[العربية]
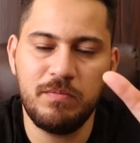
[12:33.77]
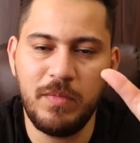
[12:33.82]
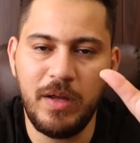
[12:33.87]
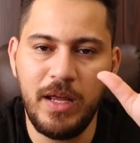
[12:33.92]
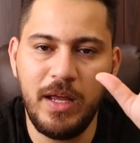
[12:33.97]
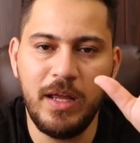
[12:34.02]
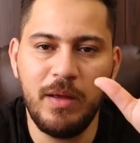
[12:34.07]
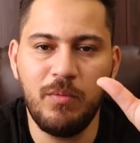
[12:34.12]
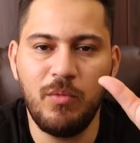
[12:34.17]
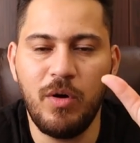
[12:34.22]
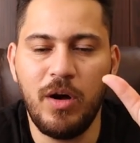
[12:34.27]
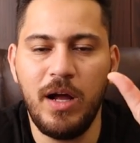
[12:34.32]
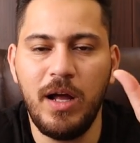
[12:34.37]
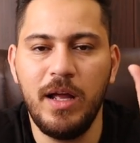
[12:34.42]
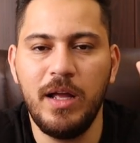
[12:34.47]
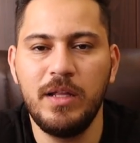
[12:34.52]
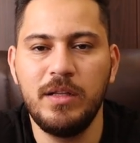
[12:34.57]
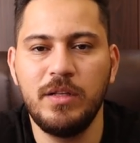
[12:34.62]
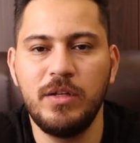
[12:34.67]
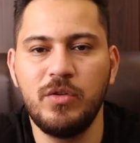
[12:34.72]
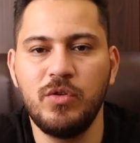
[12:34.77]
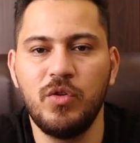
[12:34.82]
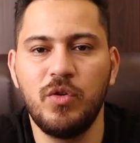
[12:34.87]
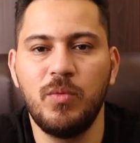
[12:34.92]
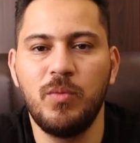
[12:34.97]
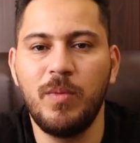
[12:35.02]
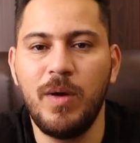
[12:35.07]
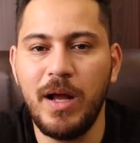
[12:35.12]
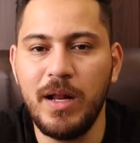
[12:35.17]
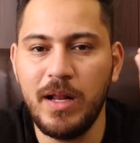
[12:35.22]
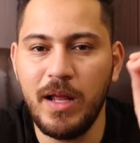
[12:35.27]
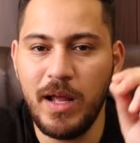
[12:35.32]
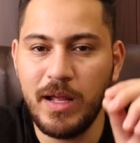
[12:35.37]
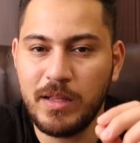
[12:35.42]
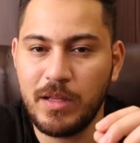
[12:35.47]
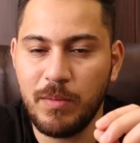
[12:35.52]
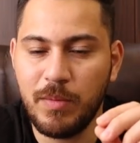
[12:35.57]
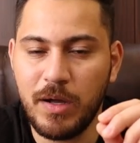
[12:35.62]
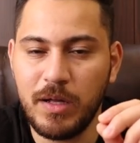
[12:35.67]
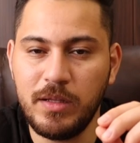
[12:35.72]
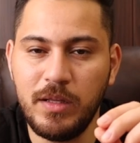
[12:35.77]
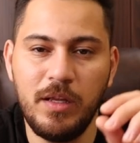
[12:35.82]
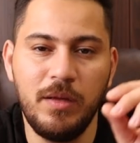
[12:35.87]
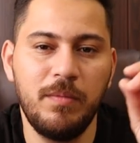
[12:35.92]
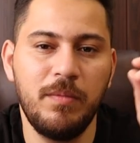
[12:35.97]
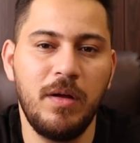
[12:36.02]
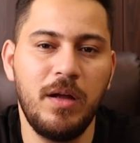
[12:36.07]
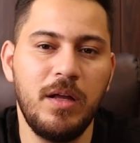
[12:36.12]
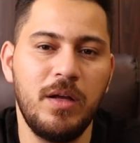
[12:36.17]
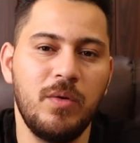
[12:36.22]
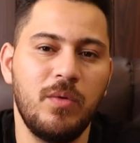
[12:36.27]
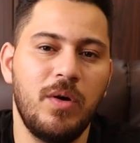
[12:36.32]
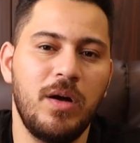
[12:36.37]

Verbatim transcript: عيب واحد انه ما عليها اي طبقه حمايه